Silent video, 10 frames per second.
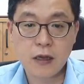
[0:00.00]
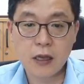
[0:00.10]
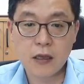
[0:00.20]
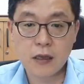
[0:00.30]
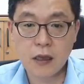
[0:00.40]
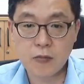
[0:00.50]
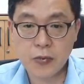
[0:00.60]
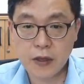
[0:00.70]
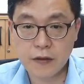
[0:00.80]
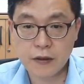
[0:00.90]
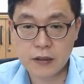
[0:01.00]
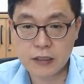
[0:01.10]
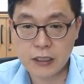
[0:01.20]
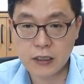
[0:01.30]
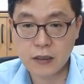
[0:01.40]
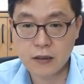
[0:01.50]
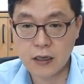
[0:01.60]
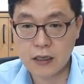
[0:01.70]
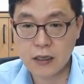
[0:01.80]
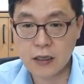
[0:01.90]
A, K, 플러스 1, J
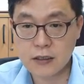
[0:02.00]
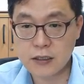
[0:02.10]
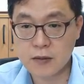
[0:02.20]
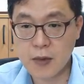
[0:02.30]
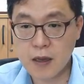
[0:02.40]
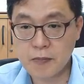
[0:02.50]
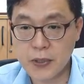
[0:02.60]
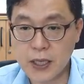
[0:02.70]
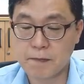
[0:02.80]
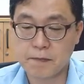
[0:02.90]
더하기 시그마 PM.